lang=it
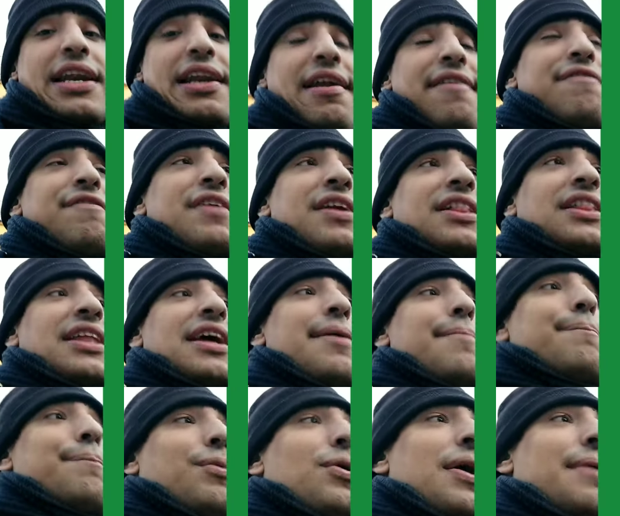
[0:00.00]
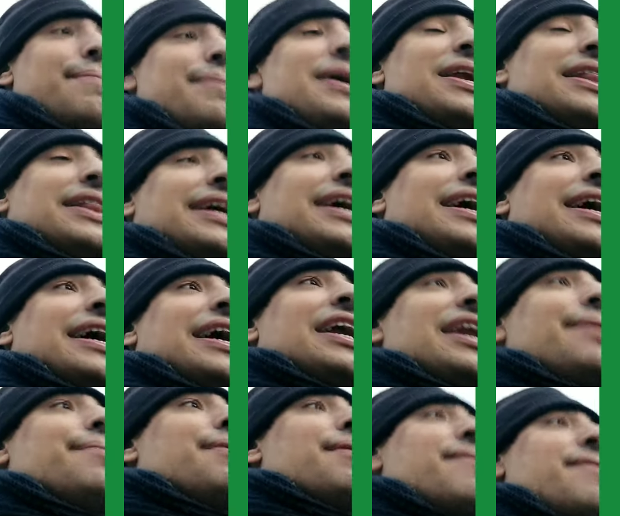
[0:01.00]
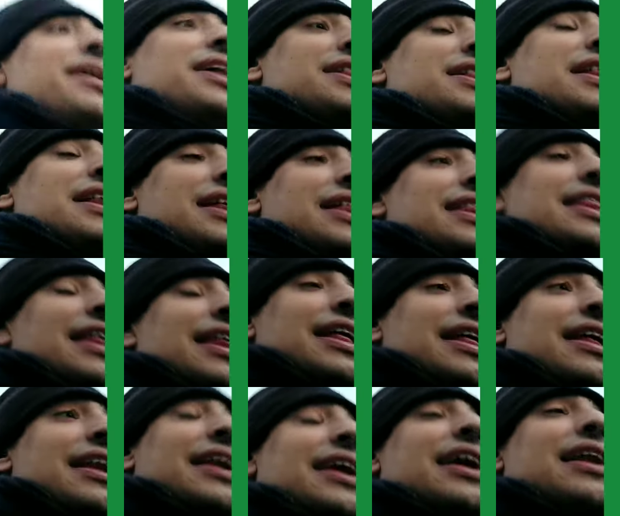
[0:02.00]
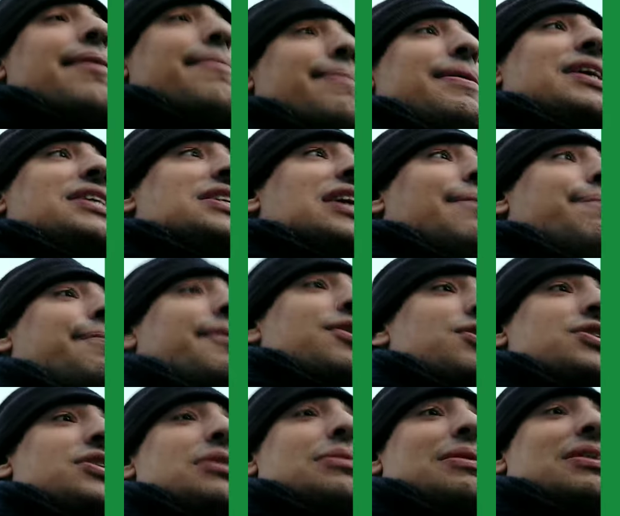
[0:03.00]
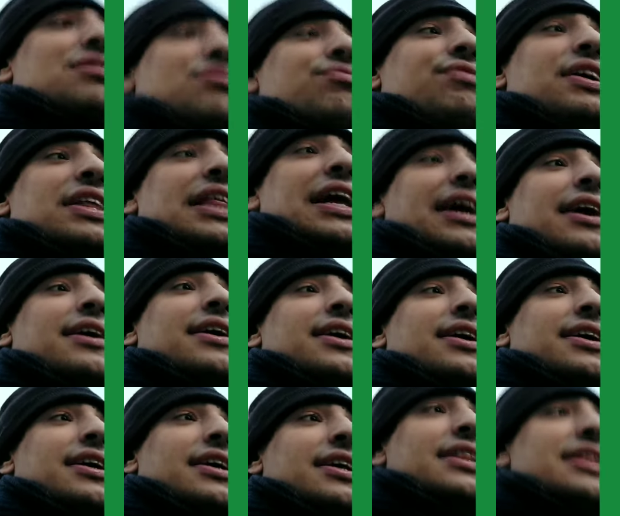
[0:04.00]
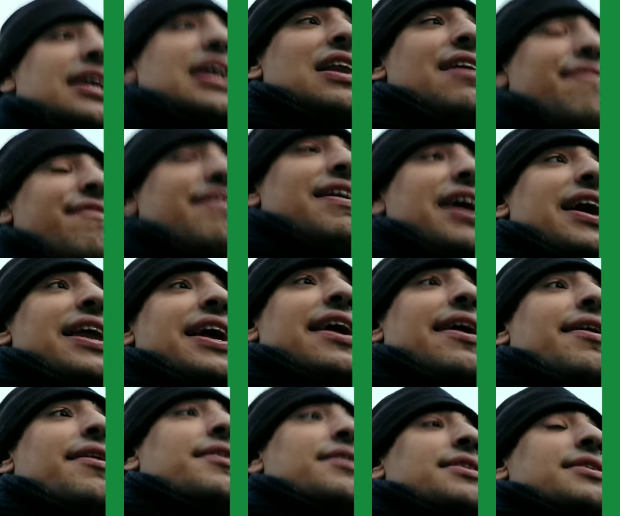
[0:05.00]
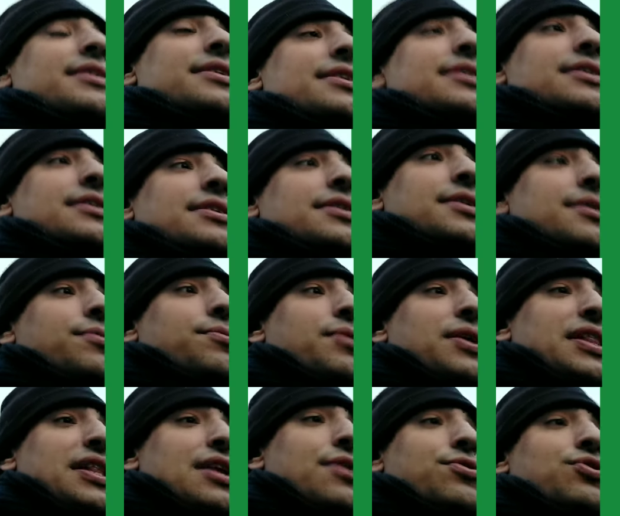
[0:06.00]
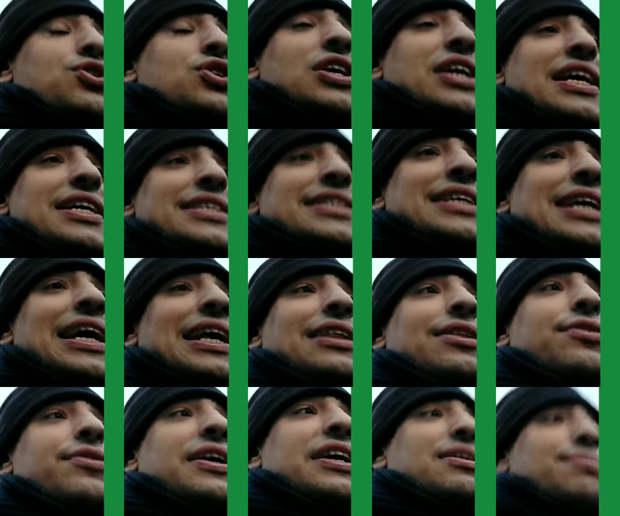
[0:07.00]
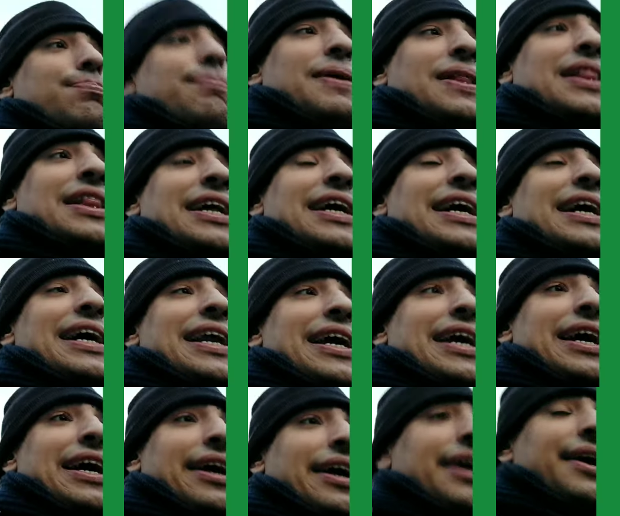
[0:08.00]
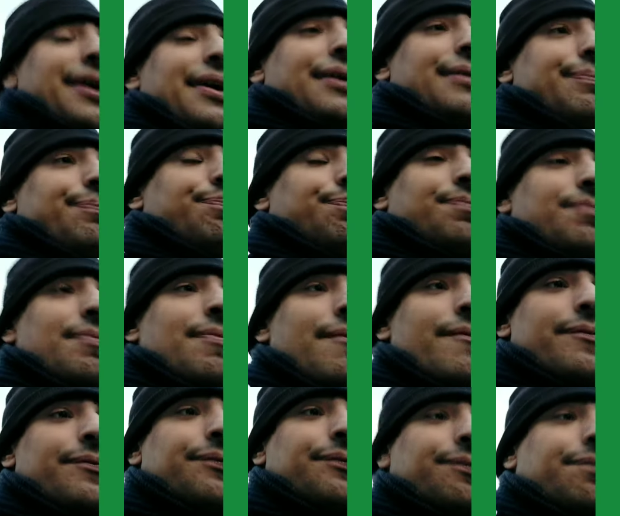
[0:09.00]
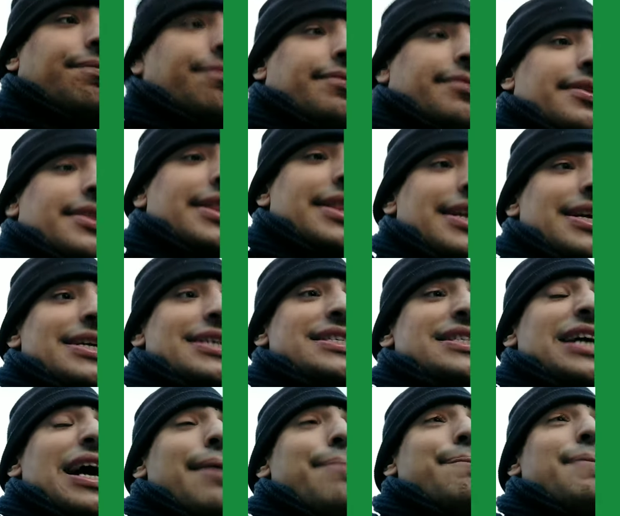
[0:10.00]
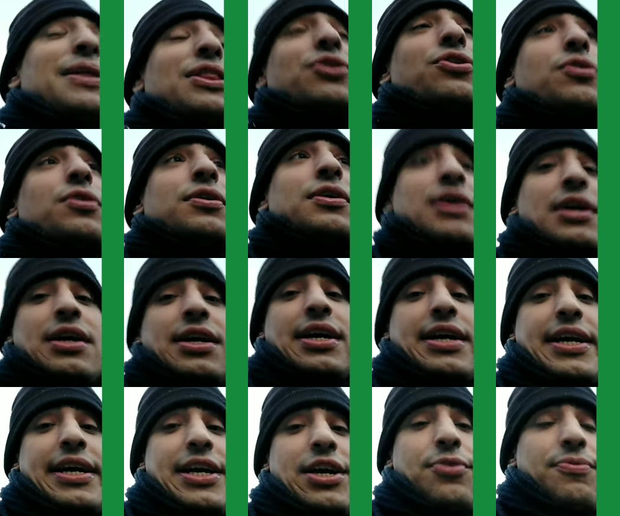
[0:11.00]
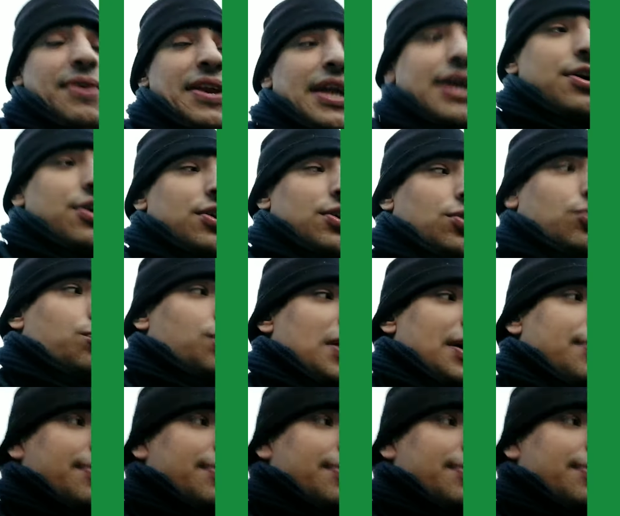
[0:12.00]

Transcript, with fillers: Nel frattempo è aperta anche la prevendita di Ternana Pisa, prossima sfida delle fere. Quindi non ci resta altro che aspettare sabato io vi ricordo che